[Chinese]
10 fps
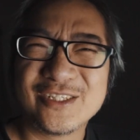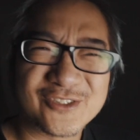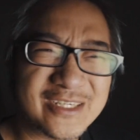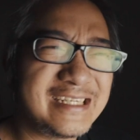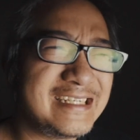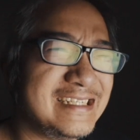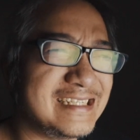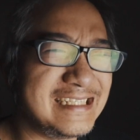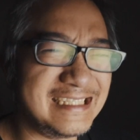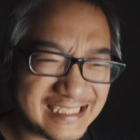所
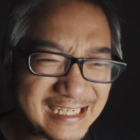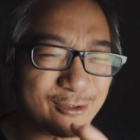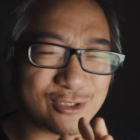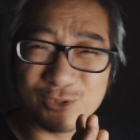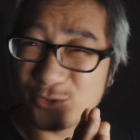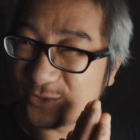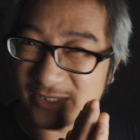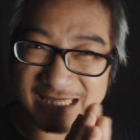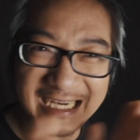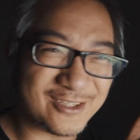以以前我错过
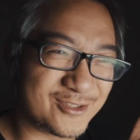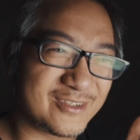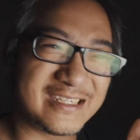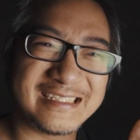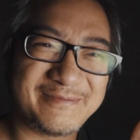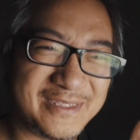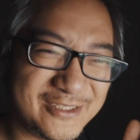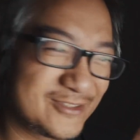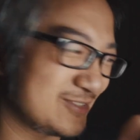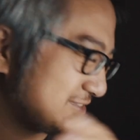的太多了，比
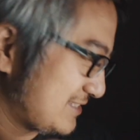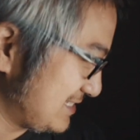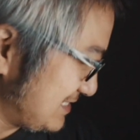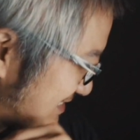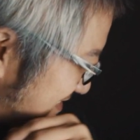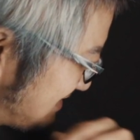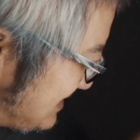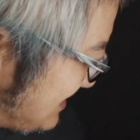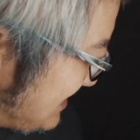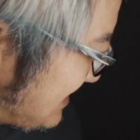如说，
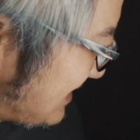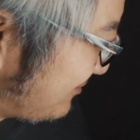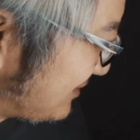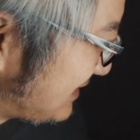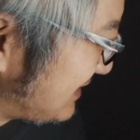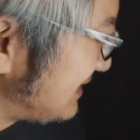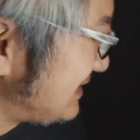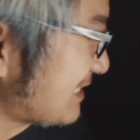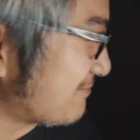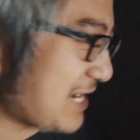可能我真的很
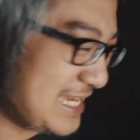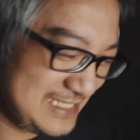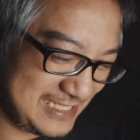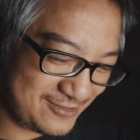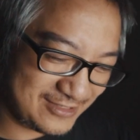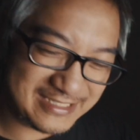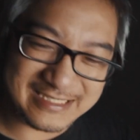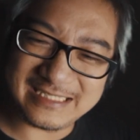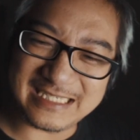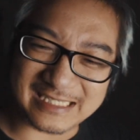想拍一集关
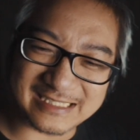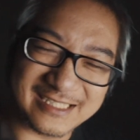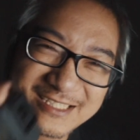于讲这